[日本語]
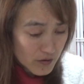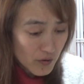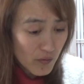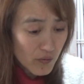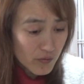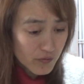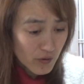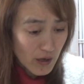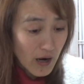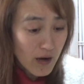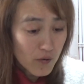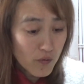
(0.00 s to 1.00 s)
量と
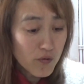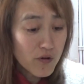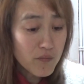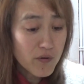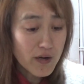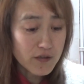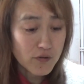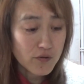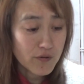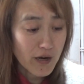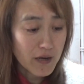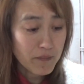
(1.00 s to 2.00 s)
か子供がそ
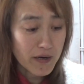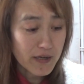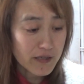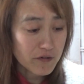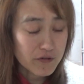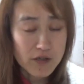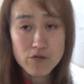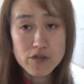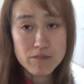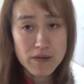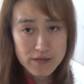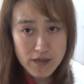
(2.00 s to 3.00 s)
ういう謝り方をしたらどう
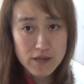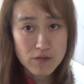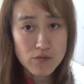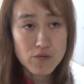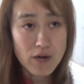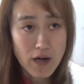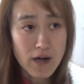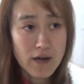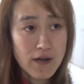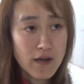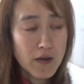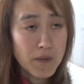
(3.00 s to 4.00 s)
しますかっていうことか
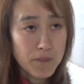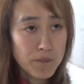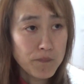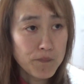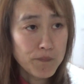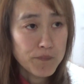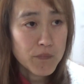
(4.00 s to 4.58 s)
うん